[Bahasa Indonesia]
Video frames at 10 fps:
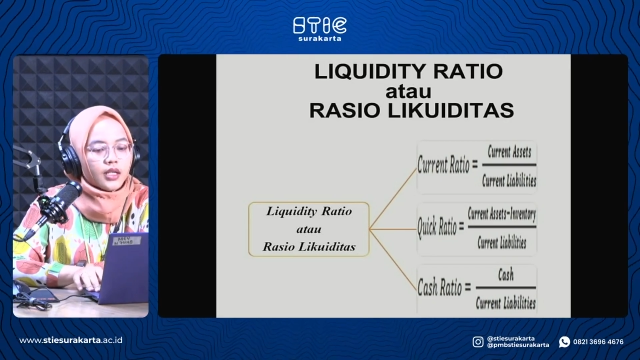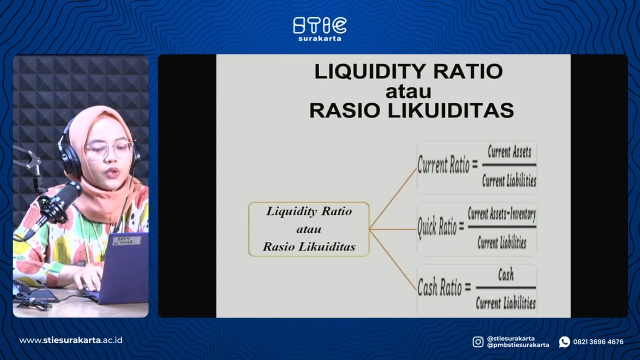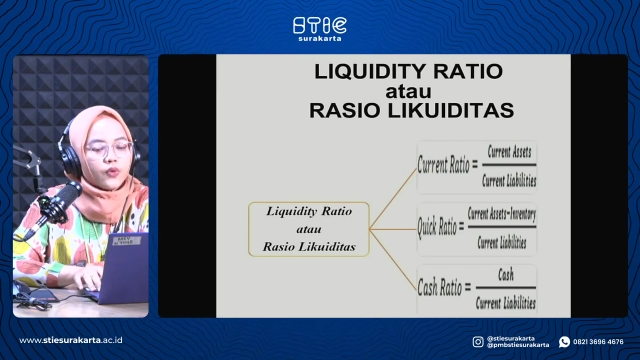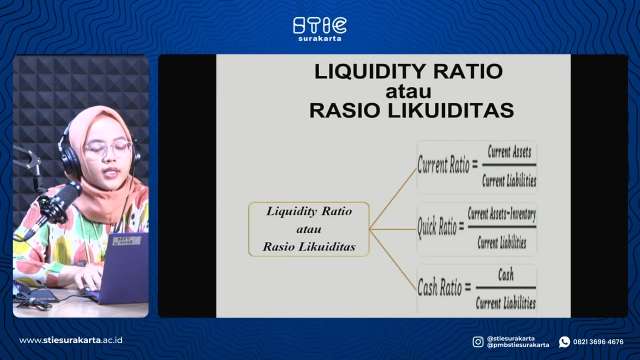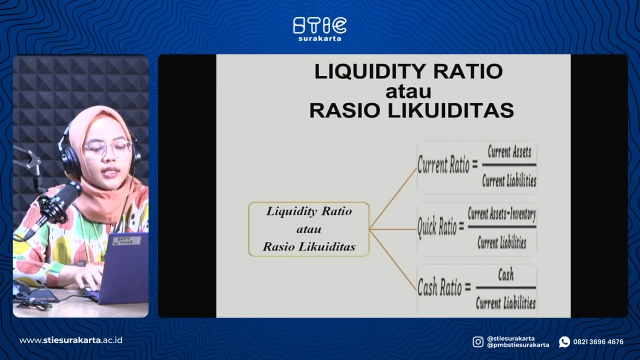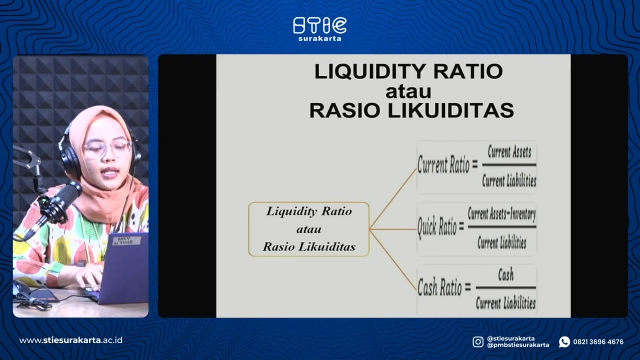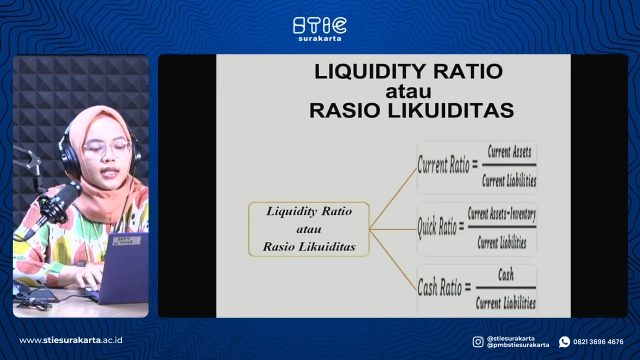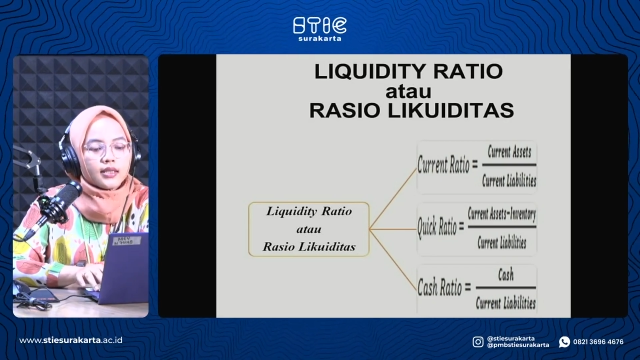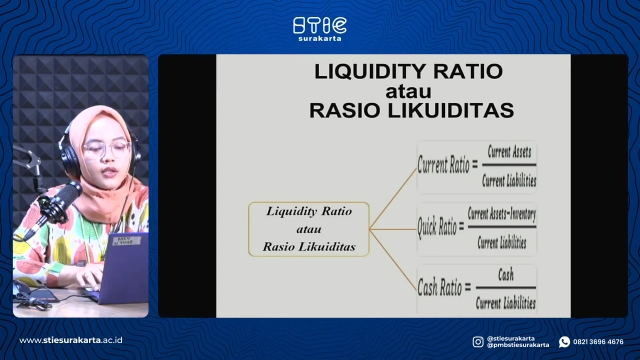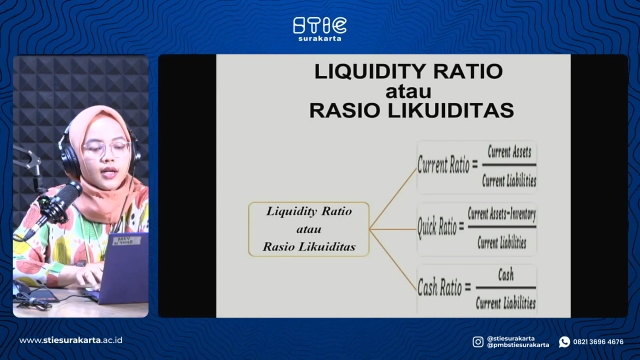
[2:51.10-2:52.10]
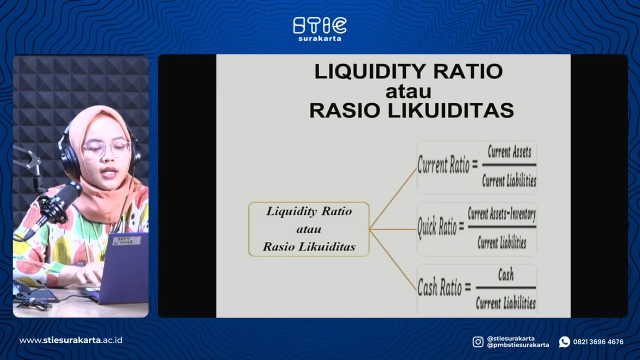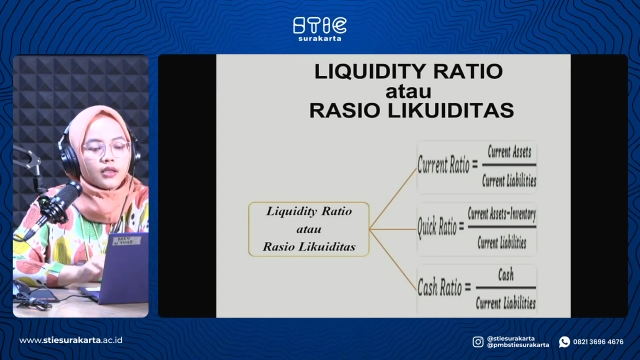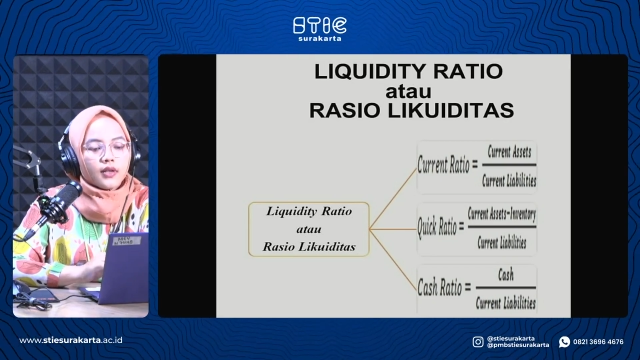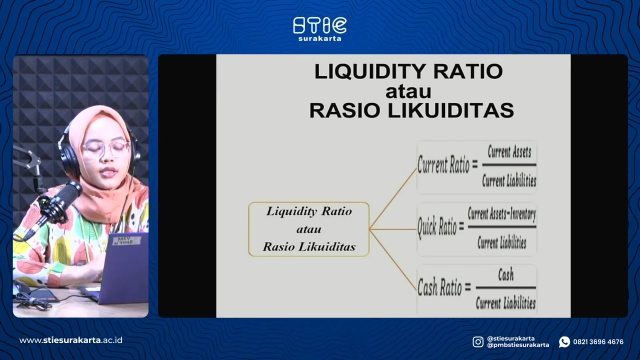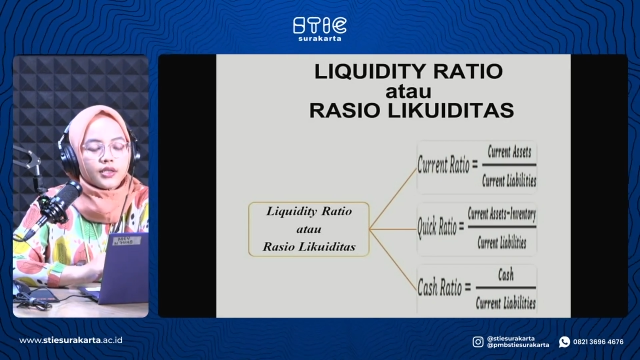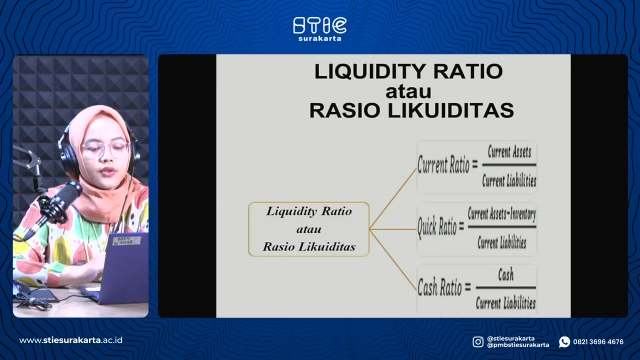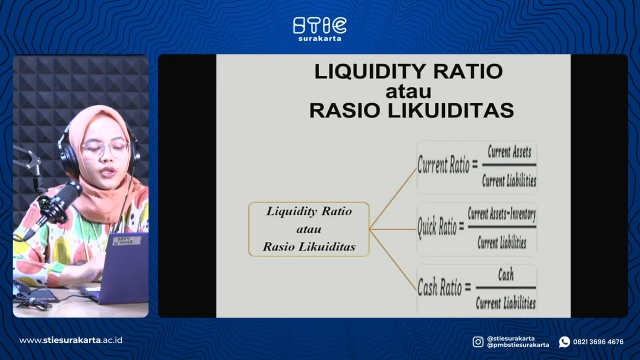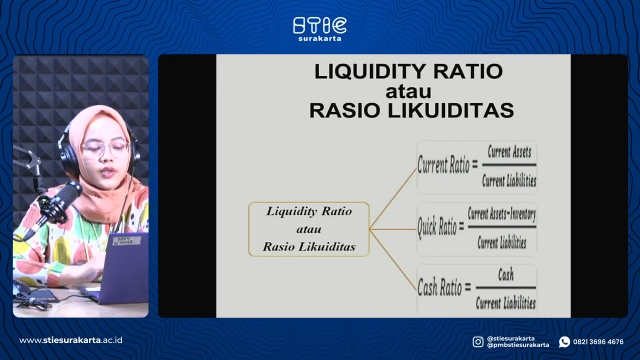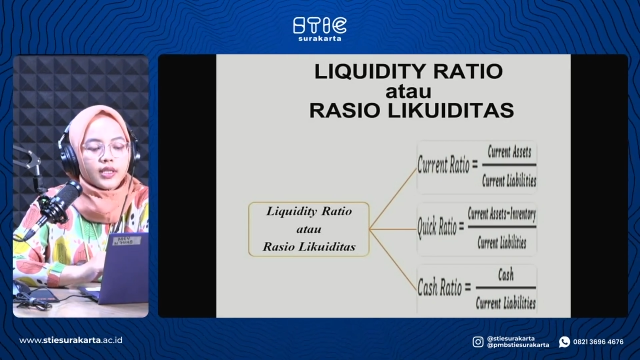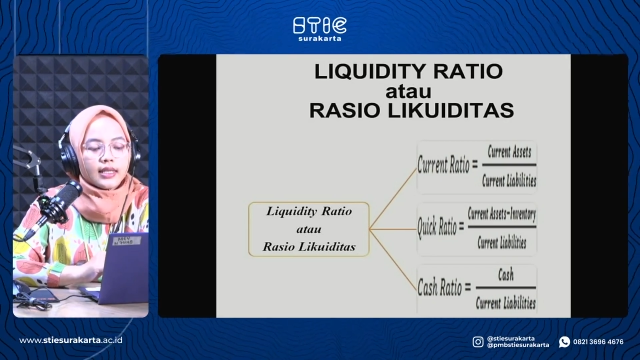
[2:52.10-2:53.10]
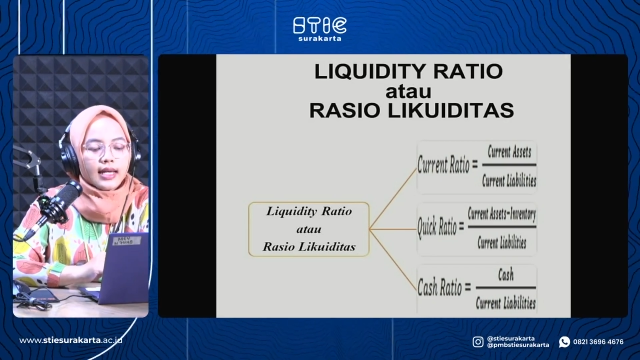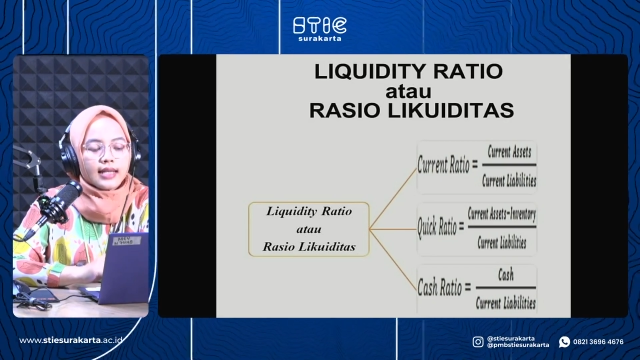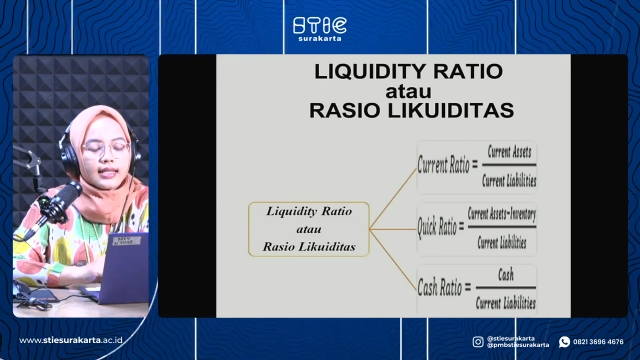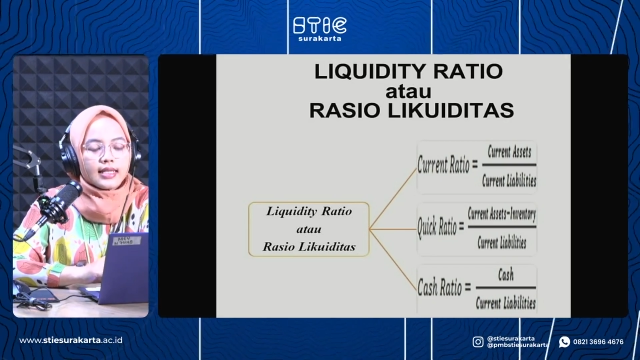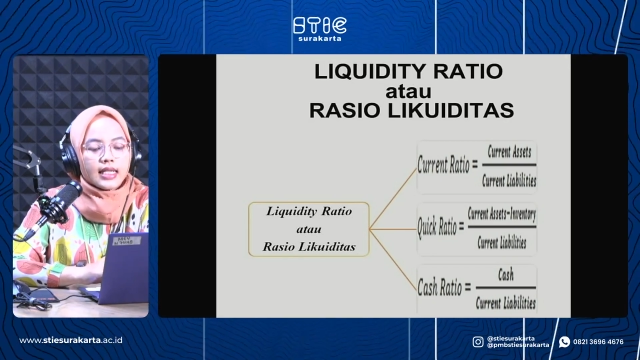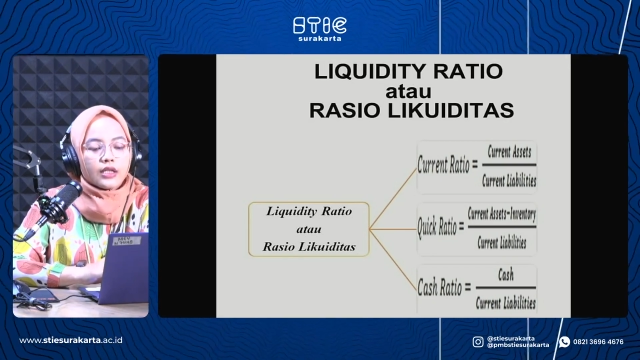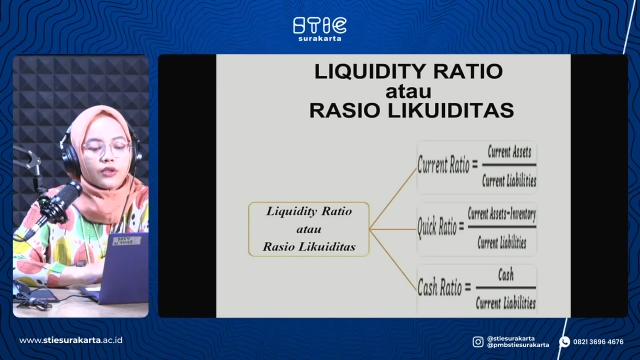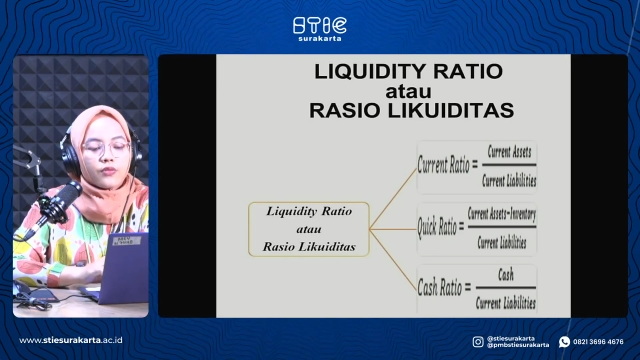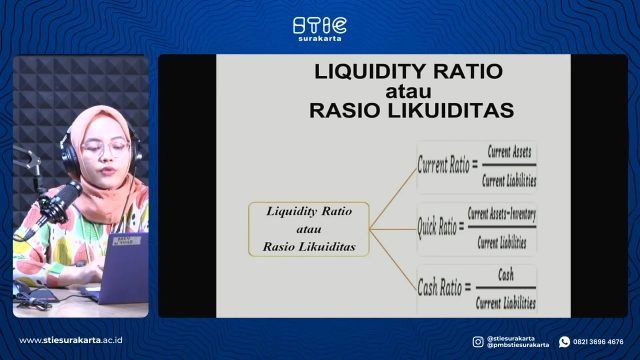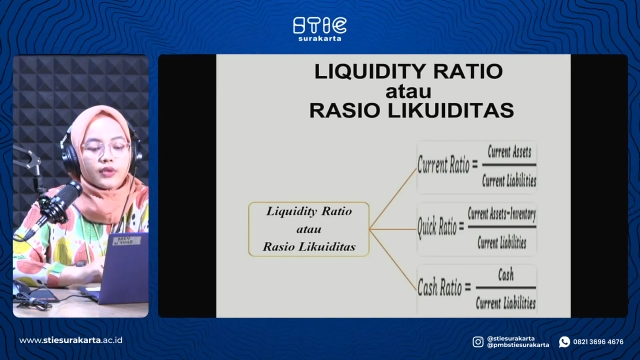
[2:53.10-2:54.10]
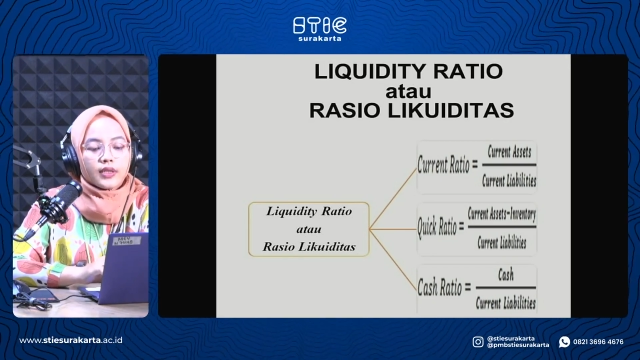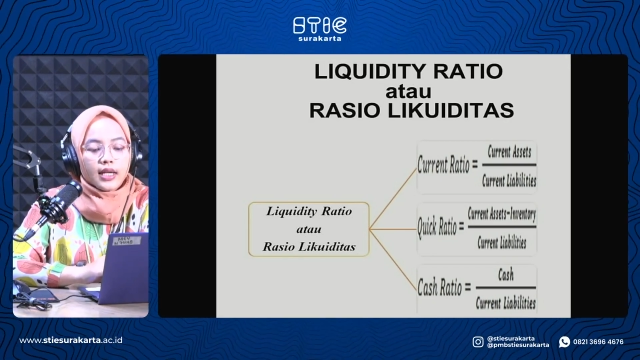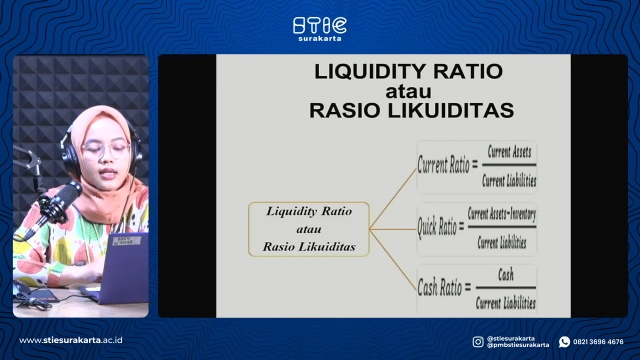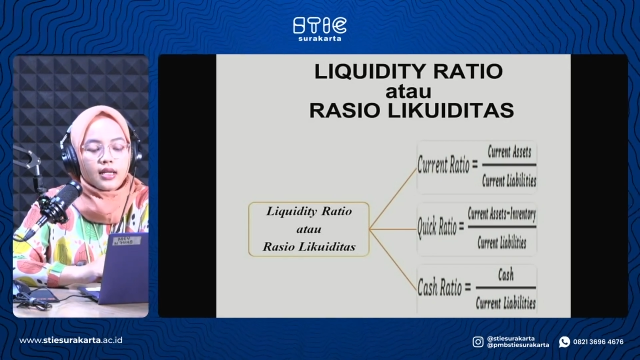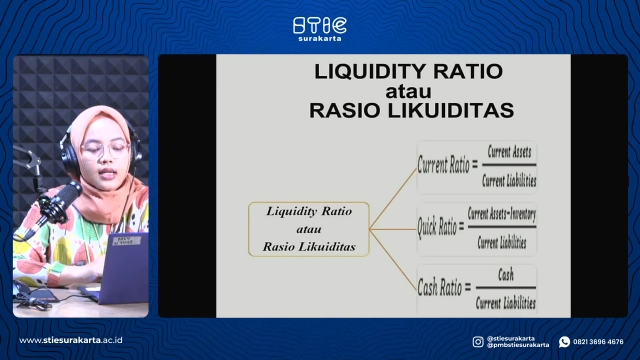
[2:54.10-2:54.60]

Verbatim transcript: Liquidity ratio atau rasio likuiditas ini rumusnya.